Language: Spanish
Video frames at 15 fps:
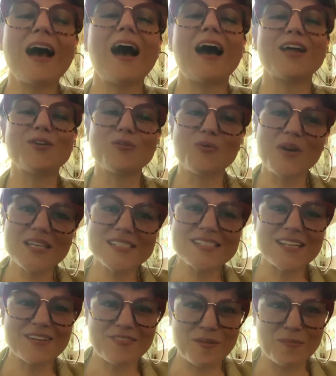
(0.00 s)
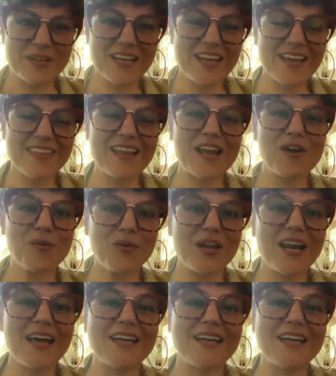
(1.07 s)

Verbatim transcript: a nuestra familia de la Escuela